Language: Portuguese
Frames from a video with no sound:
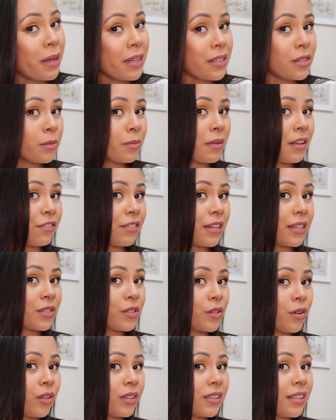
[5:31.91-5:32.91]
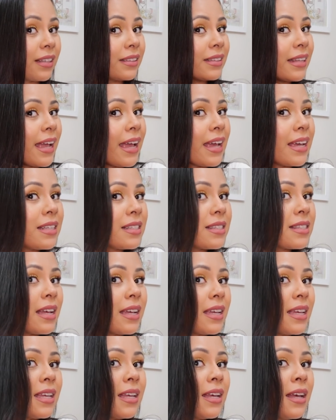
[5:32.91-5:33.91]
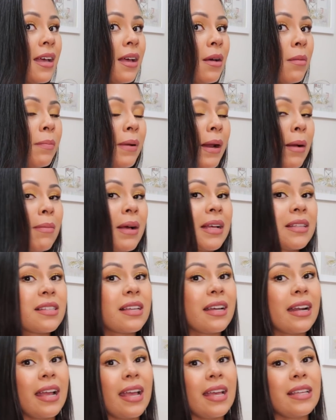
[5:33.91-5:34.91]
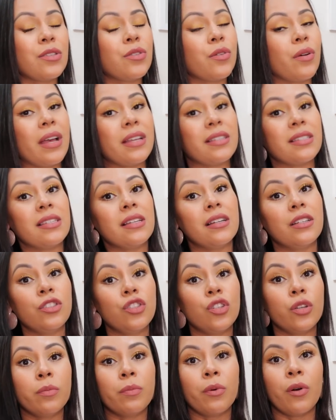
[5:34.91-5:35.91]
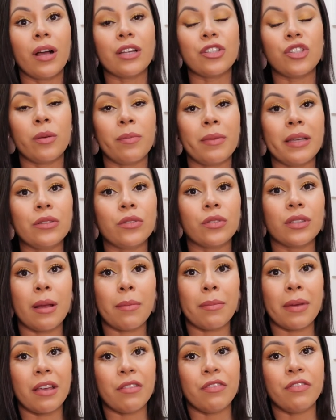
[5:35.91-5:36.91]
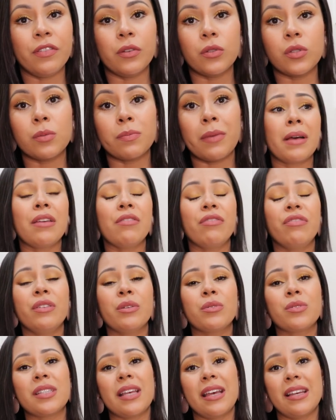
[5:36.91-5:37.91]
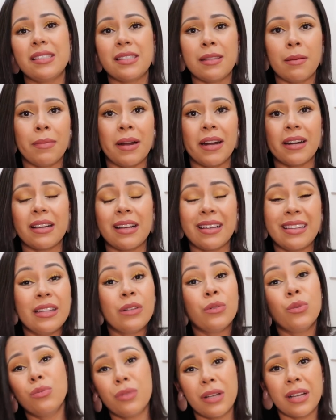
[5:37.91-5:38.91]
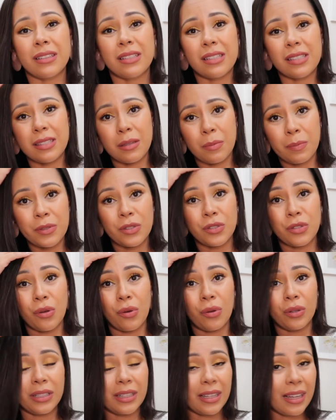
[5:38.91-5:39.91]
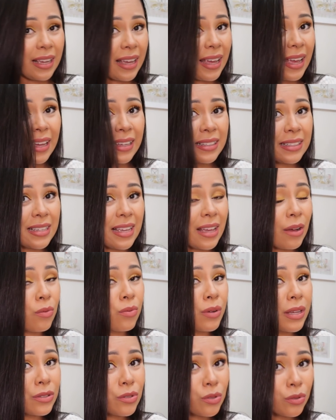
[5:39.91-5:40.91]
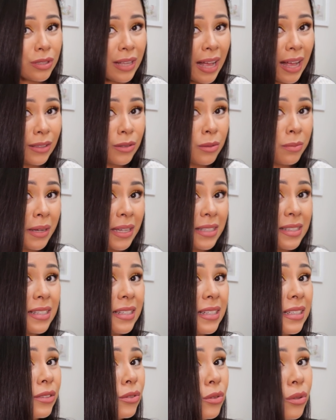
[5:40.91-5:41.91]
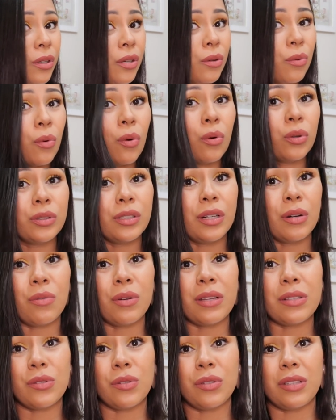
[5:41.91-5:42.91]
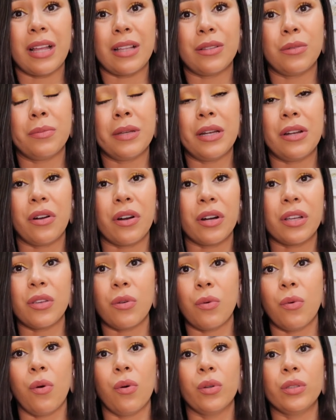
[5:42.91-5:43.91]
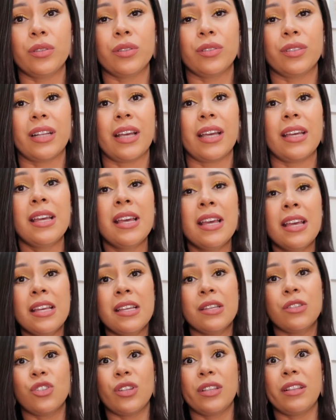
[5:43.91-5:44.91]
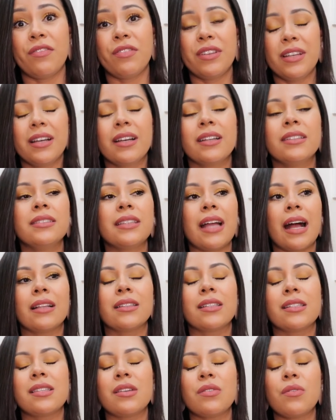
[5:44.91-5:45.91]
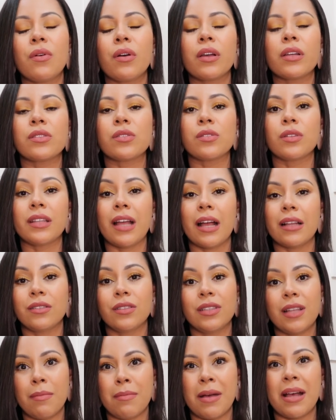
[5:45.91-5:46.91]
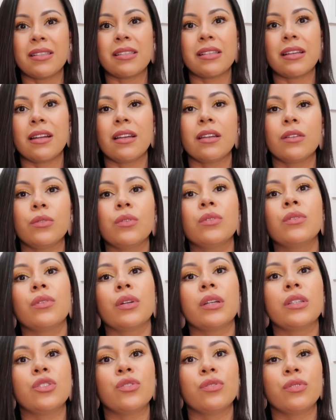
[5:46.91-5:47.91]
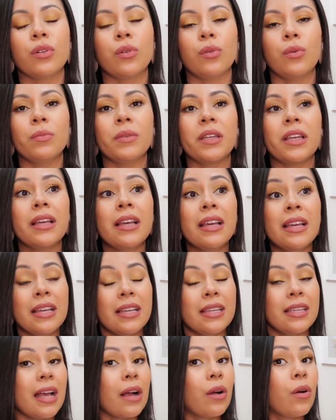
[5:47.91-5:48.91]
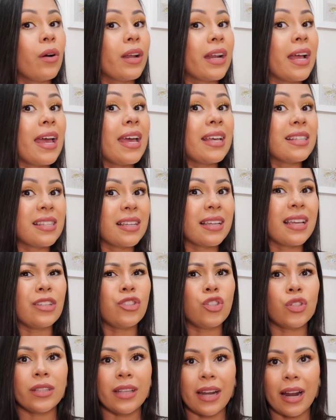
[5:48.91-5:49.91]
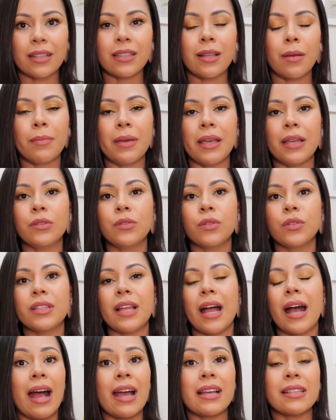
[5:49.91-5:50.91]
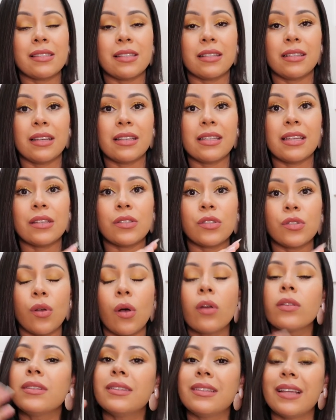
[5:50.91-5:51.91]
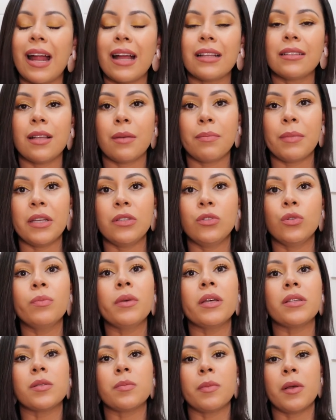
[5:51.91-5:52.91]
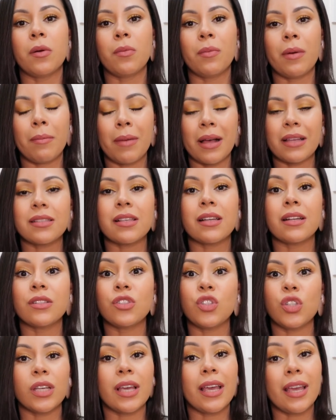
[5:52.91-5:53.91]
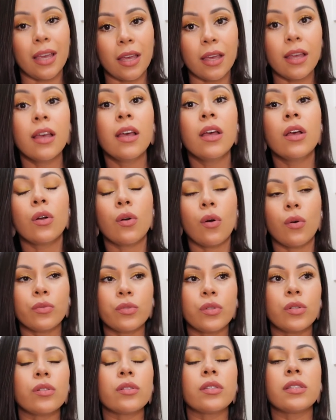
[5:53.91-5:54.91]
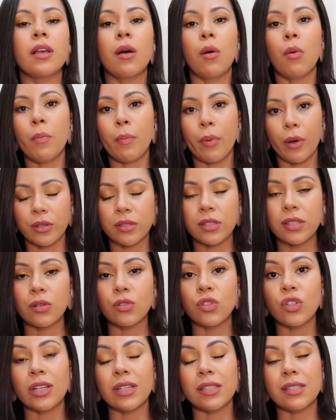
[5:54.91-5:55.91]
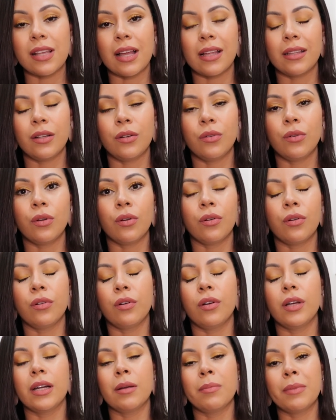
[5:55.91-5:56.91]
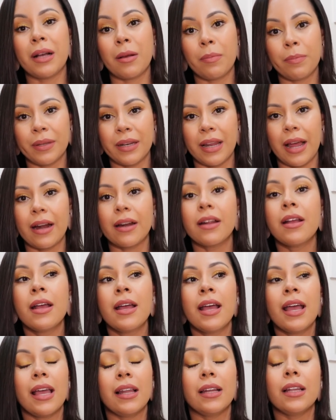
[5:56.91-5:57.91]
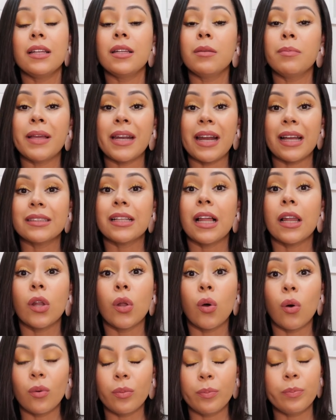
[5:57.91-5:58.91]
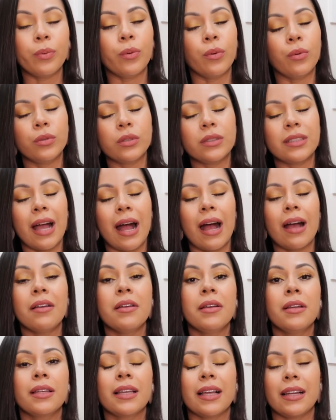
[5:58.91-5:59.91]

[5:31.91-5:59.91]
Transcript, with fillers: Mais uma vez, nota 10 aí pra máscara máscara Essio é esse anti-emborrachamento da MyFills. MyFills é essa marca que nunca decepciona, é, é um resultado mais lindo que o outro, é um resultado melhor que o outro, né? Eu já tava encantada, assim, com o resultado da máscara redutora de volume. E agora é essa que é de tratamento, tá? Essa daqui é só tratamento mesmo, é uma máscara de reconstrução, pode ser utilizada no cronograma capilar. Ela é liberada low pool, tá?